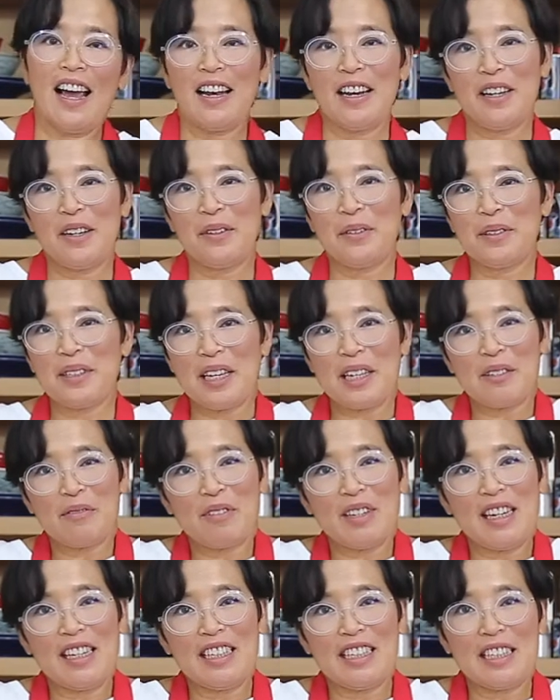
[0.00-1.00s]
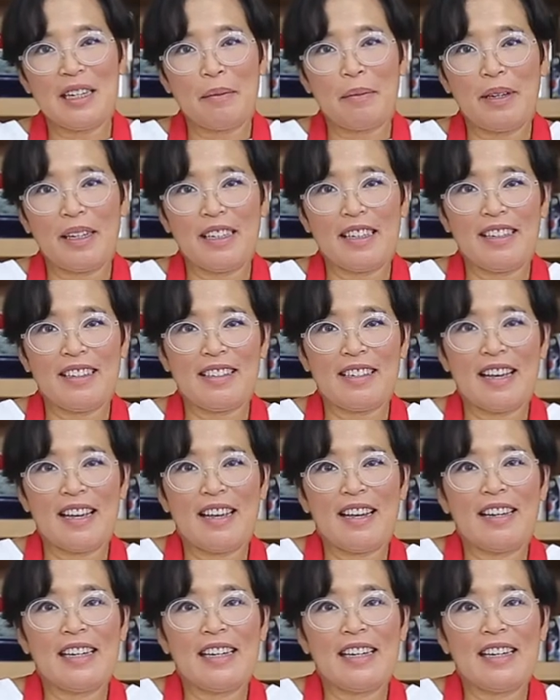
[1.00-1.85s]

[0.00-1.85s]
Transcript: Halo, saya Sfidali Syabana. Saya